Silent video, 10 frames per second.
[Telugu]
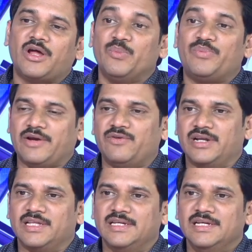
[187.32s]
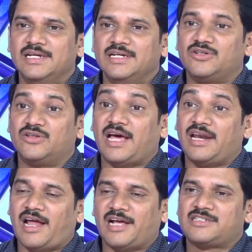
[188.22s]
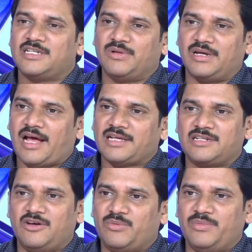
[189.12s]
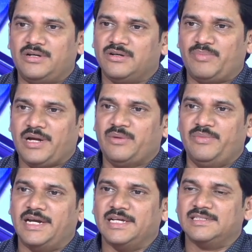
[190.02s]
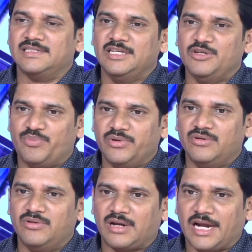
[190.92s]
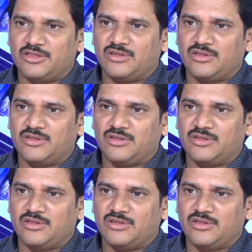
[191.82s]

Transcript: అభిప్రాయం ఉండేది సో దాన్ని లాస్ట్ టైం లాస్ట్ గవర్నమెంట్ పక్కన పెట్టేసింది ఇప్పుడు రైతు